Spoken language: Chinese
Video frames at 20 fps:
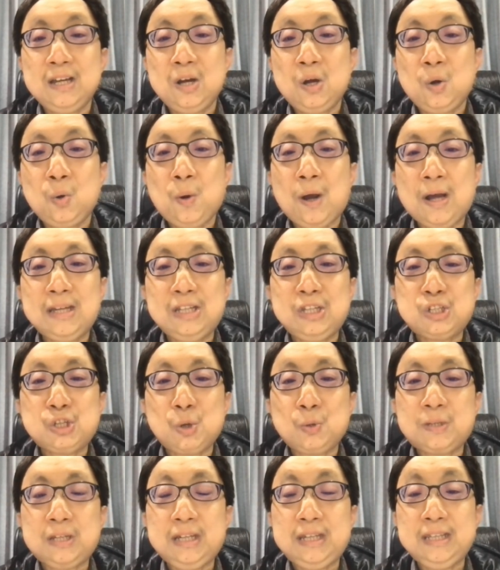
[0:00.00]
欢迎
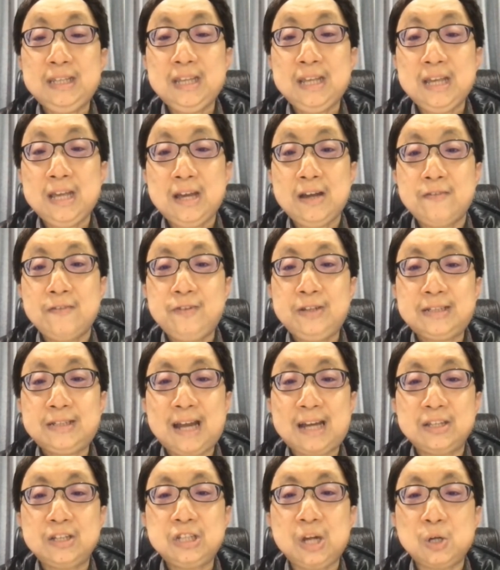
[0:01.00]
收听
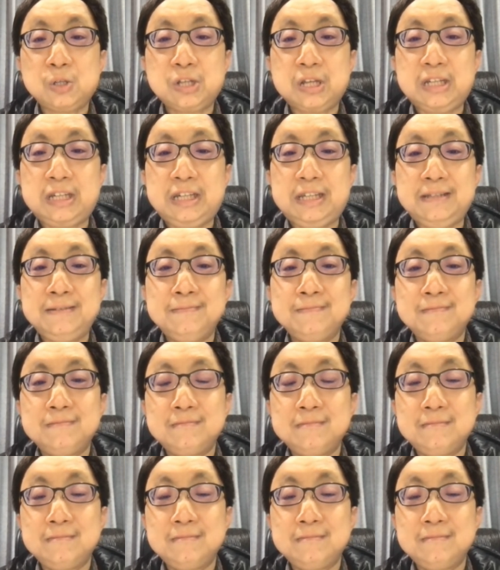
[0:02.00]
Vista 的小声音。